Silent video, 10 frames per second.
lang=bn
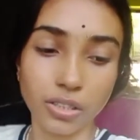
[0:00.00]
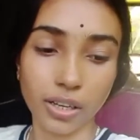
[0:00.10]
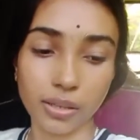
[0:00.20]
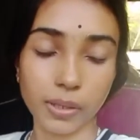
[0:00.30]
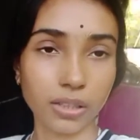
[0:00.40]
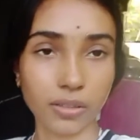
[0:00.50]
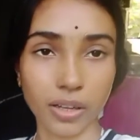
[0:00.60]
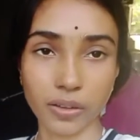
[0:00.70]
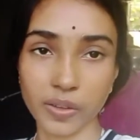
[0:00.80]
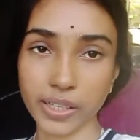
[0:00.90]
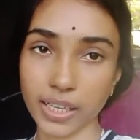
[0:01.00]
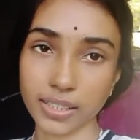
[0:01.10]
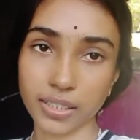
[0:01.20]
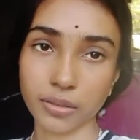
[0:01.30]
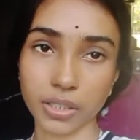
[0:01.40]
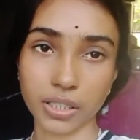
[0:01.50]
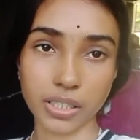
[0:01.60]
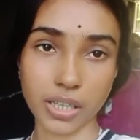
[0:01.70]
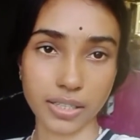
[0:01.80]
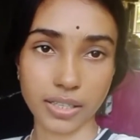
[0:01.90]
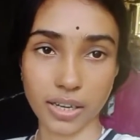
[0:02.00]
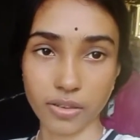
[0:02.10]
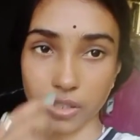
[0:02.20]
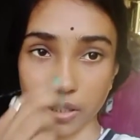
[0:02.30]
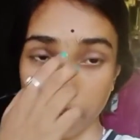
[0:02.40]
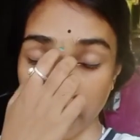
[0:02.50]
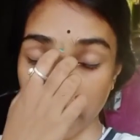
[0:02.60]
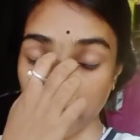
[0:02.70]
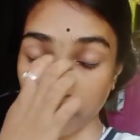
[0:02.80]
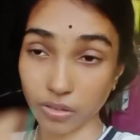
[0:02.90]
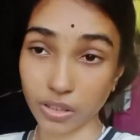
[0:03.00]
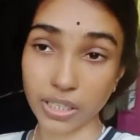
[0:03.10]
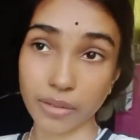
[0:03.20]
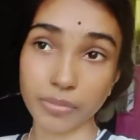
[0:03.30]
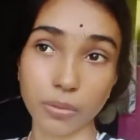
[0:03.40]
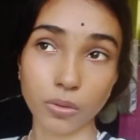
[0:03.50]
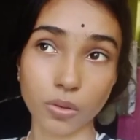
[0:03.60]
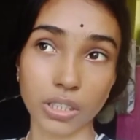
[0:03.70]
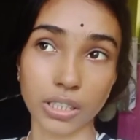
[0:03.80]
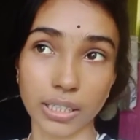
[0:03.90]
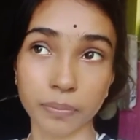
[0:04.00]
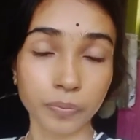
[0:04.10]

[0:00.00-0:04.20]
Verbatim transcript: সকালবেলা তো খাওয়া হয়ে গেছে তোমাদের সাথে শেয়ার করেছিলাম এখন হচ্ছে আমি যাব নদীতে